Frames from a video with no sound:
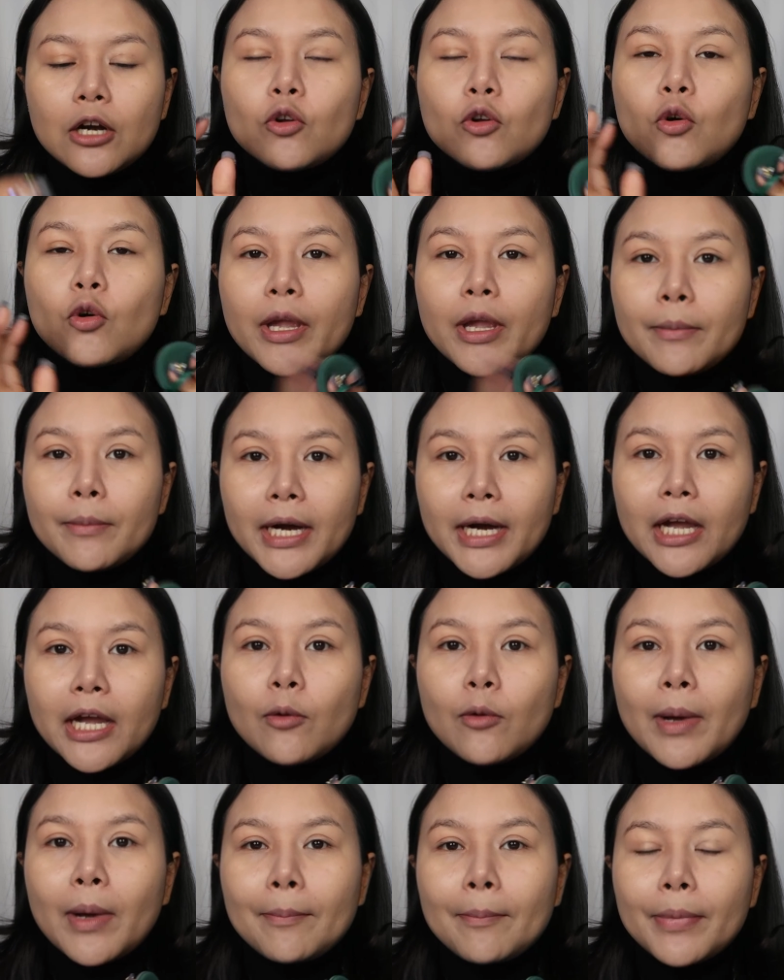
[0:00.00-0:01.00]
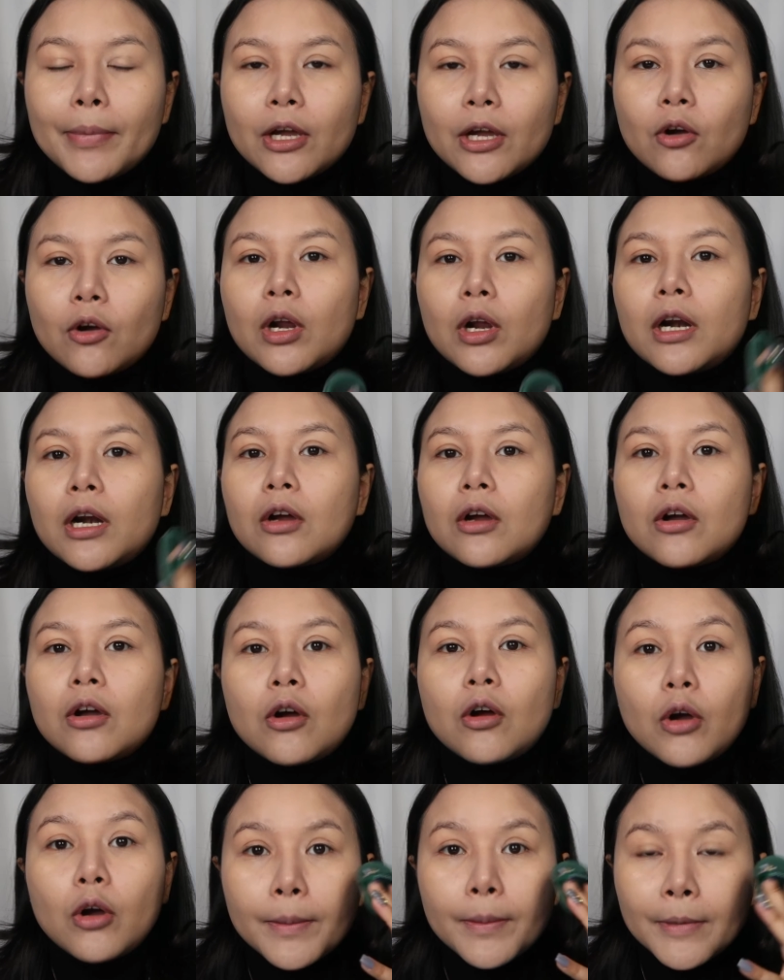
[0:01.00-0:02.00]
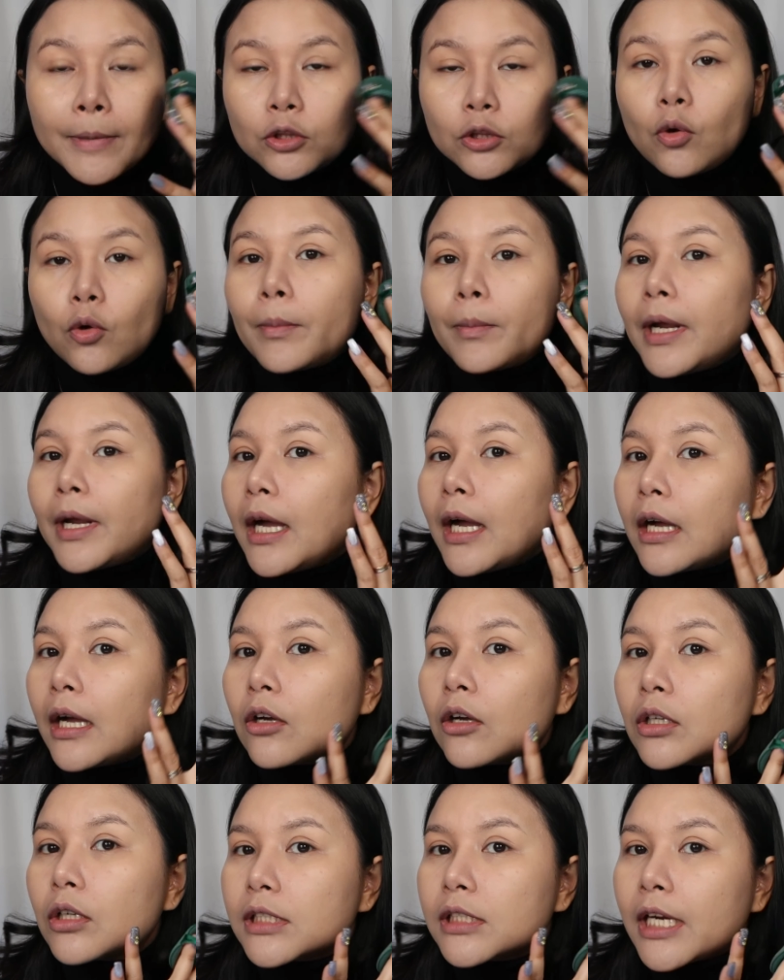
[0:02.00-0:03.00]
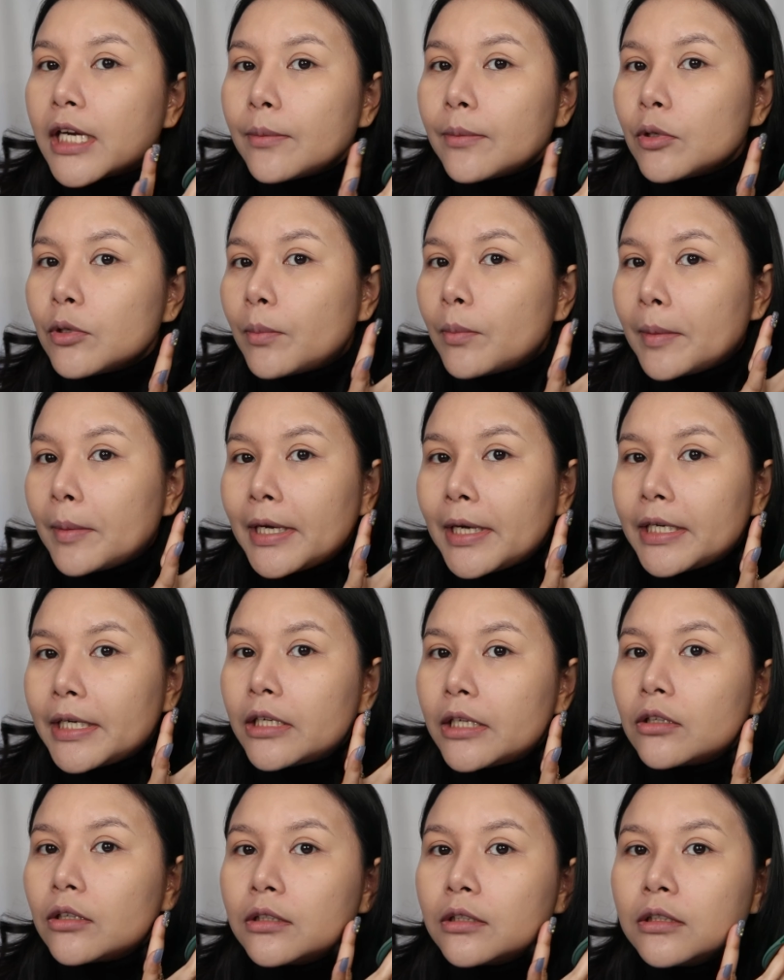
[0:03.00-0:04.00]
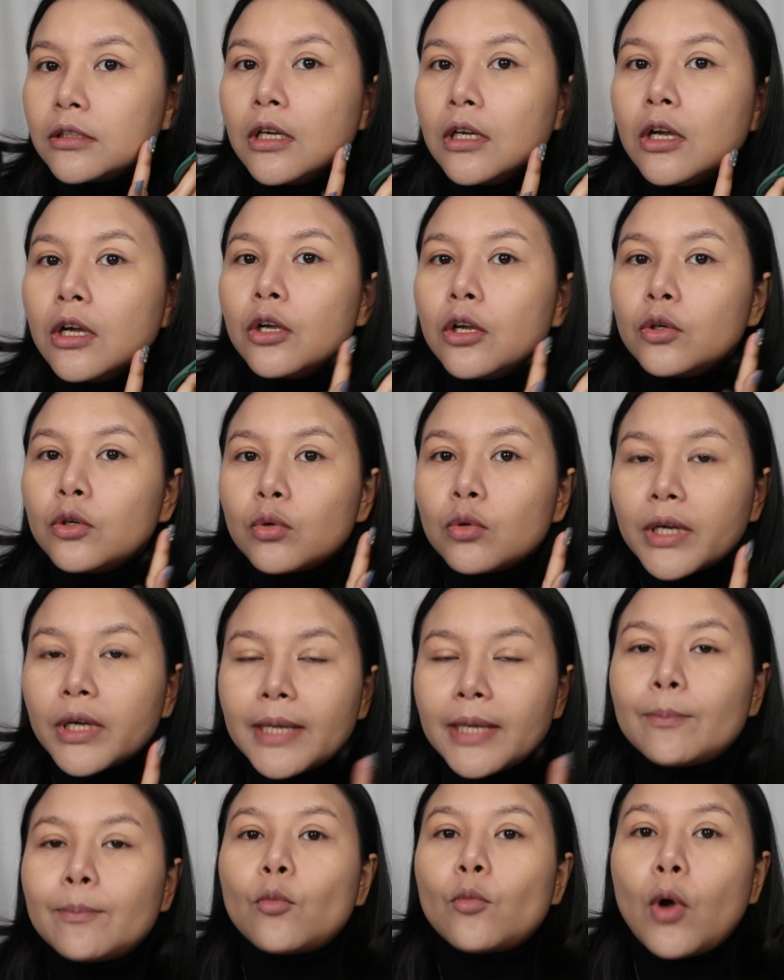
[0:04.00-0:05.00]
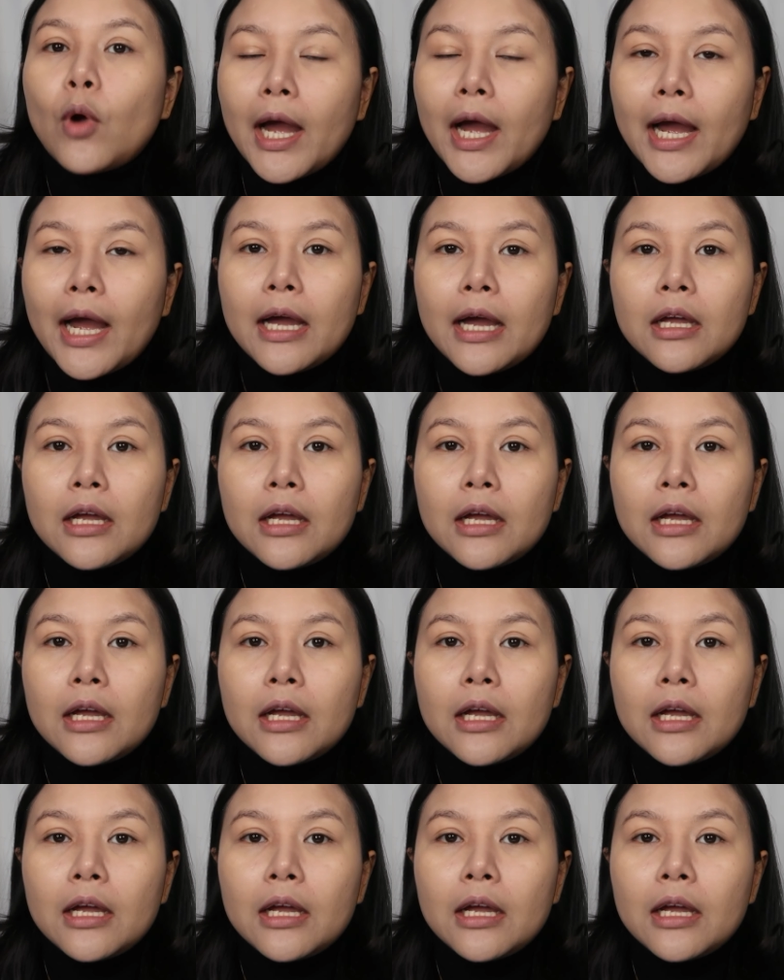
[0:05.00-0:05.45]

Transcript: ลงให้มันเข้าพับไปก่อน แล้วก็ค่อยมาตบนะคะ ก็จะได้ผิวประมาณนี้ก็คือ ดูกริบกว่า